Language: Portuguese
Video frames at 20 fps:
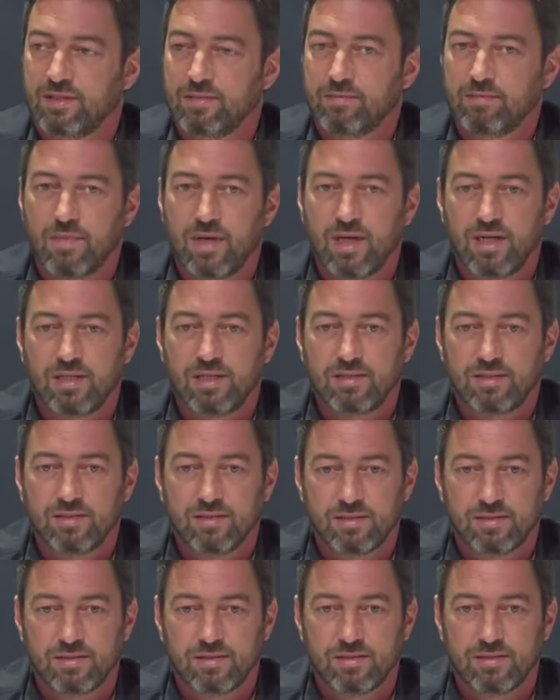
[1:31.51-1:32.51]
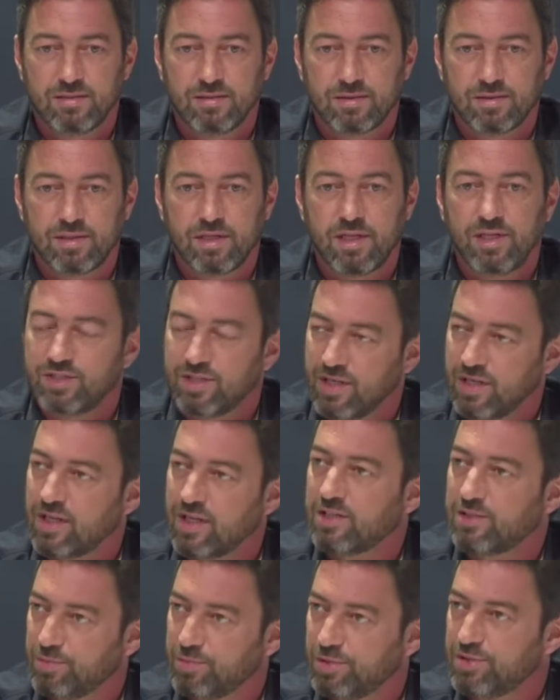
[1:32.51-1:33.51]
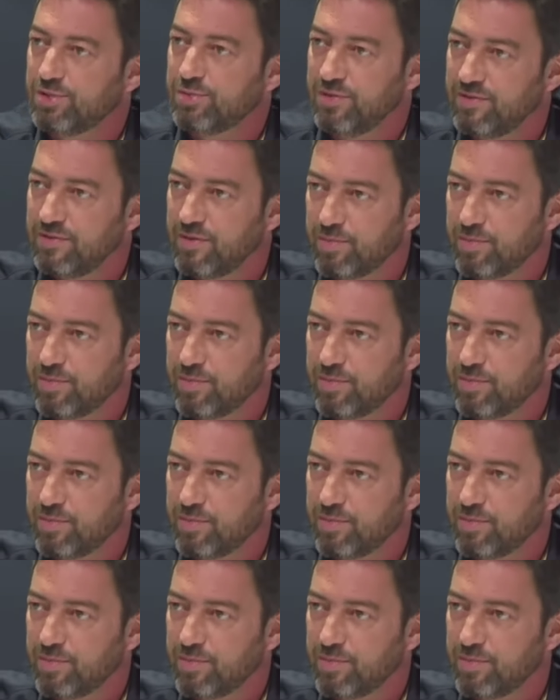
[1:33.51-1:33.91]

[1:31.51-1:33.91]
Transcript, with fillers: Mas quem chegar depois de mim vai